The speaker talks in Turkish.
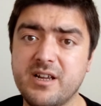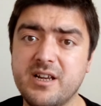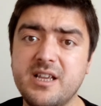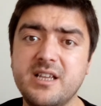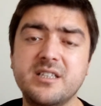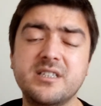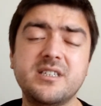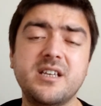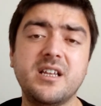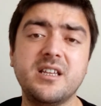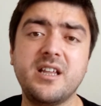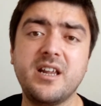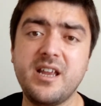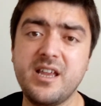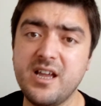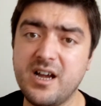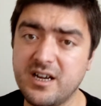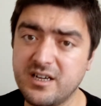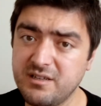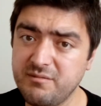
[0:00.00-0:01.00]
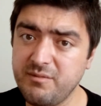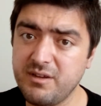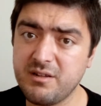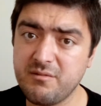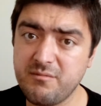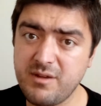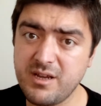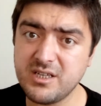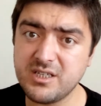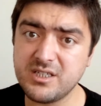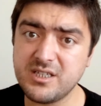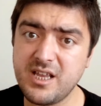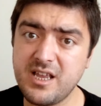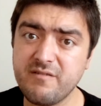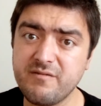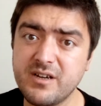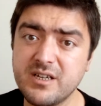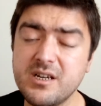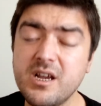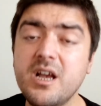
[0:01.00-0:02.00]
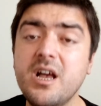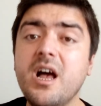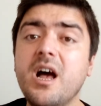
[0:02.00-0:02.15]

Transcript: İnsanlara yardım etme isteği var.